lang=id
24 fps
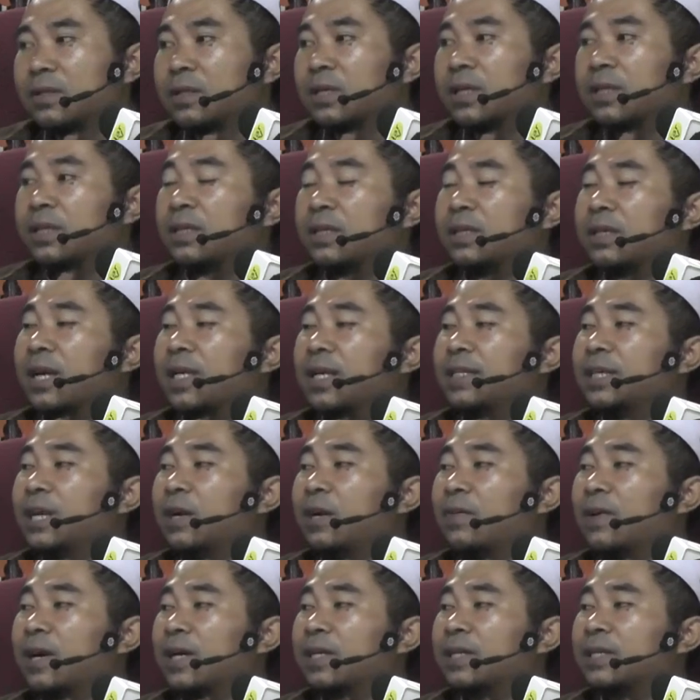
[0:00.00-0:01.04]
Ketika
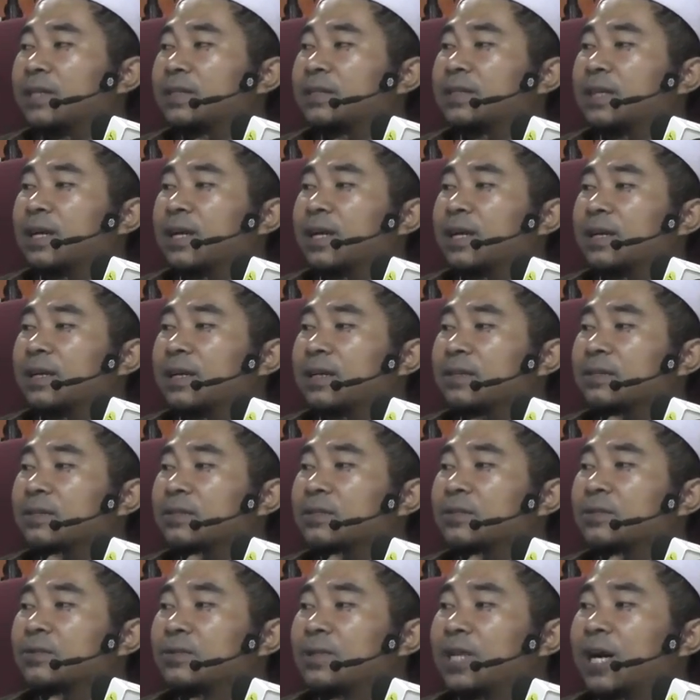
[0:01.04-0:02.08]
nyawa kita
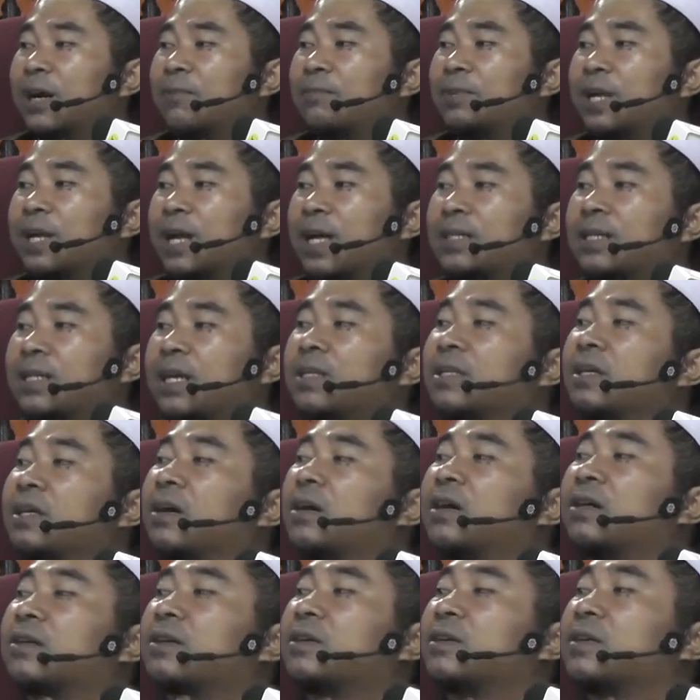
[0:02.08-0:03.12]
sudah berada di
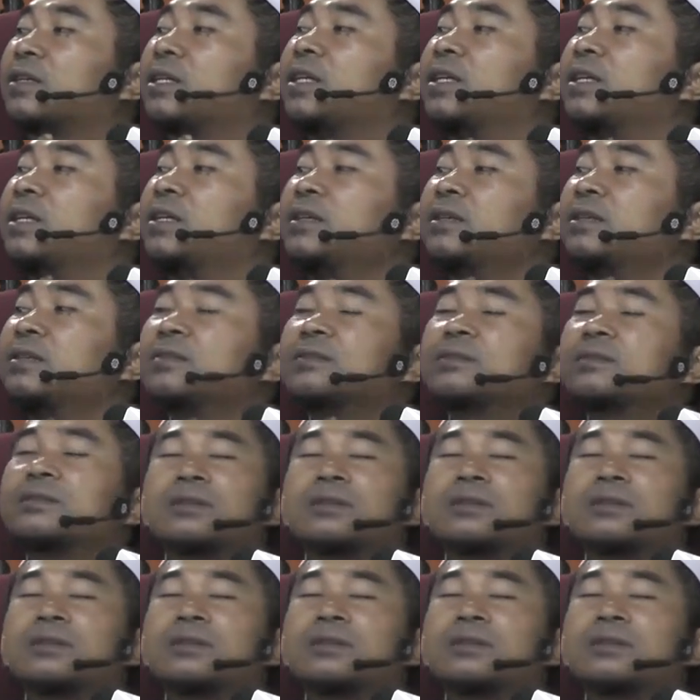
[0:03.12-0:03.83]
gher ini,